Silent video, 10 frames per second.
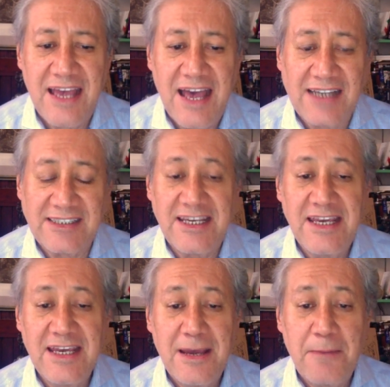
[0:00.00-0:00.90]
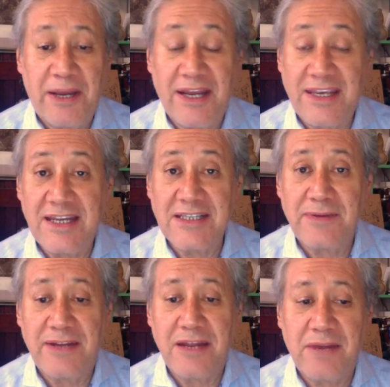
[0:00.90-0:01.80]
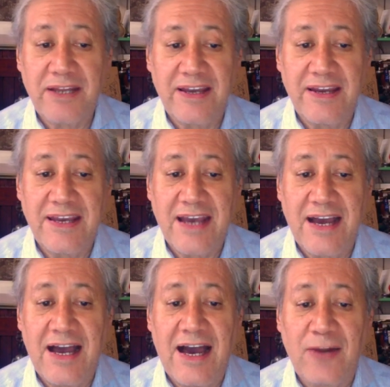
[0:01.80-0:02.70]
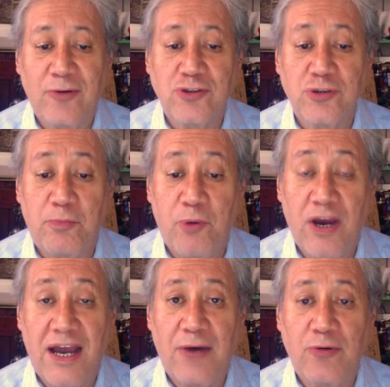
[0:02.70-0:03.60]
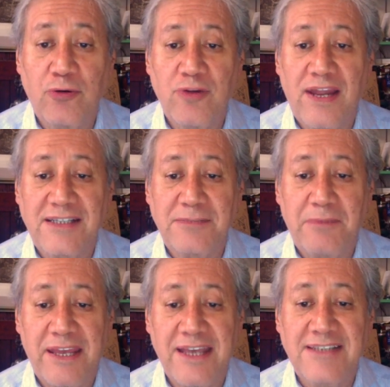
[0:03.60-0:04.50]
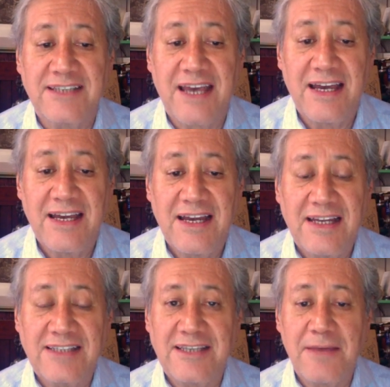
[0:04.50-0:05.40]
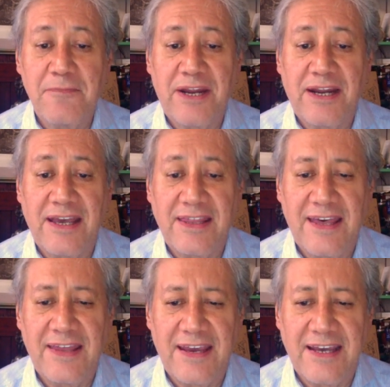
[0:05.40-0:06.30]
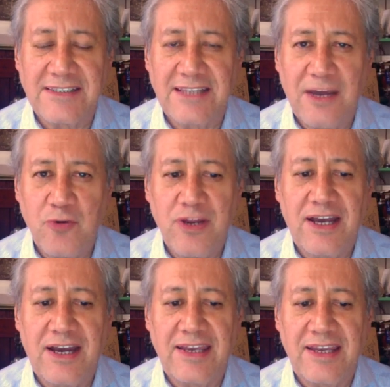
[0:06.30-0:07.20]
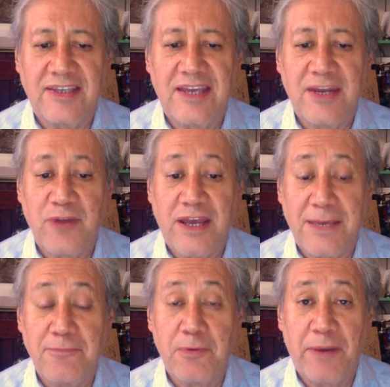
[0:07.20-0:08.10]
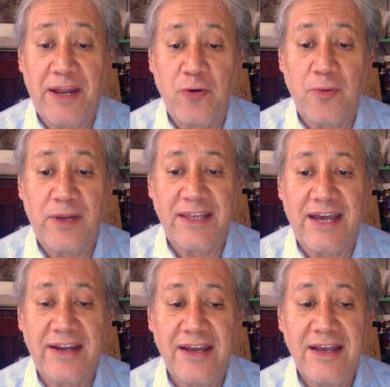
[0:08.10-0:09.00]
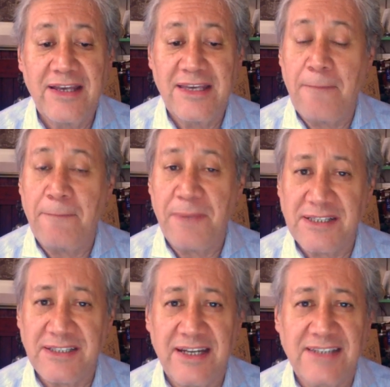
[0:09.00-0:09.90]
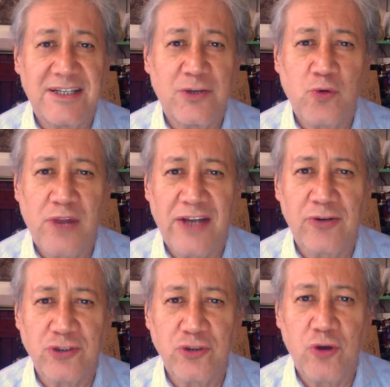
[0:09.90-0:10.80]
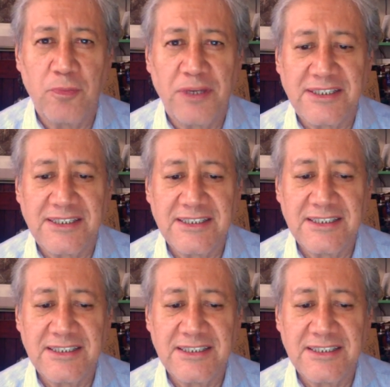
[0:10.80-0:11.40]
Así, para quienes ven en Marta Erika Alonso poca o nula experiencia, le siembran la idea de que es la única que ya tiene un equipo para gobernar y empiezan a circular los nombres.